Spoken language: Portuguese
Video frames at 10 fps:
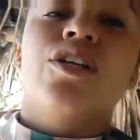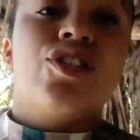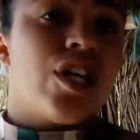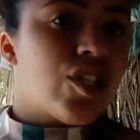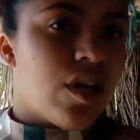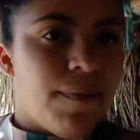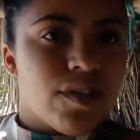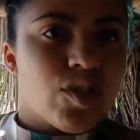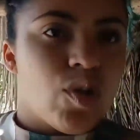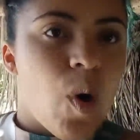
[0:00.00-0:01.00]
Tinha só
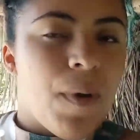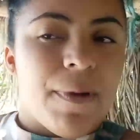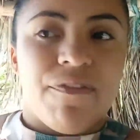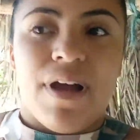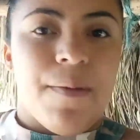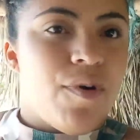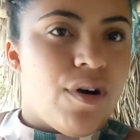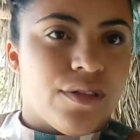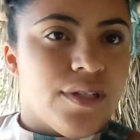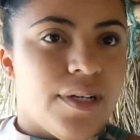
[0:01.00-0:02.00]
uma sombra para ficar a
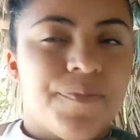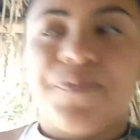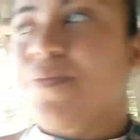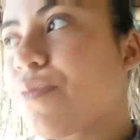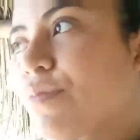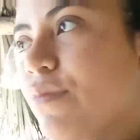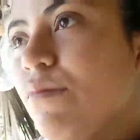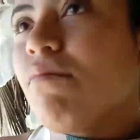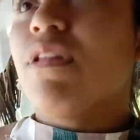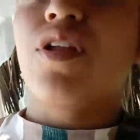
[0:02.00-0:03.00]
moto, né?
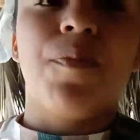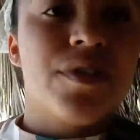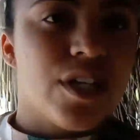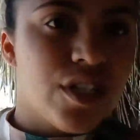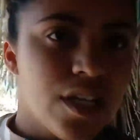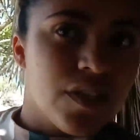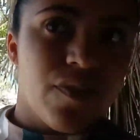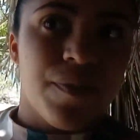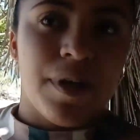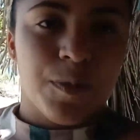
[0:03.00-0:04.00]
Então por isso que a gente
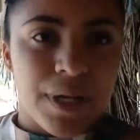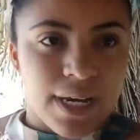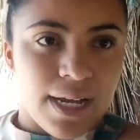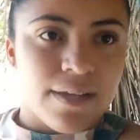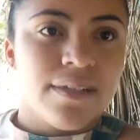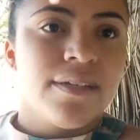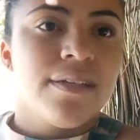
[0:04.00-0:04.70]
resolveu vir mais para cá.